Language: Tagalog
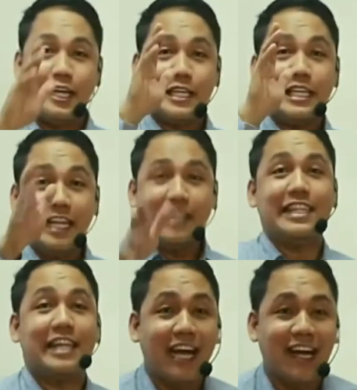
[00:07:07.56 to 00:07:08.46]

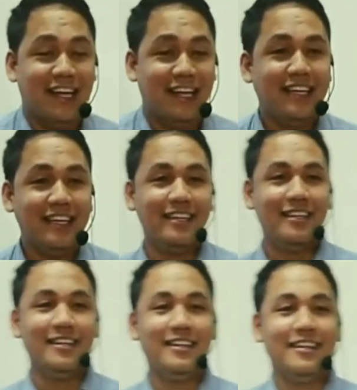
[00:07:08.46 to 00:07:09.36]
Guilty ka.
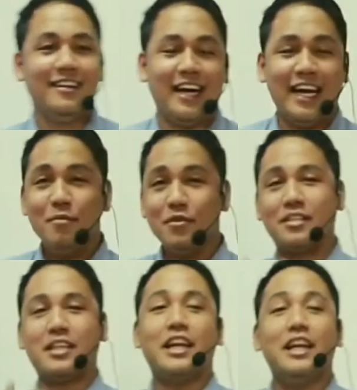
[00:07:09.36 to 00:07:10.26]
Alam mo sa
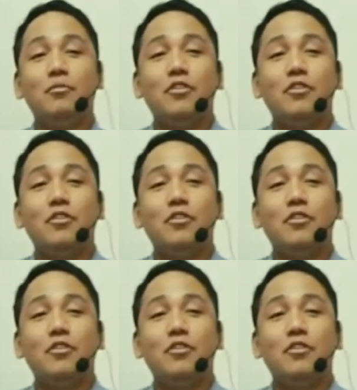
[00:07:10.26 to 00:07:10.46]
sarili mo,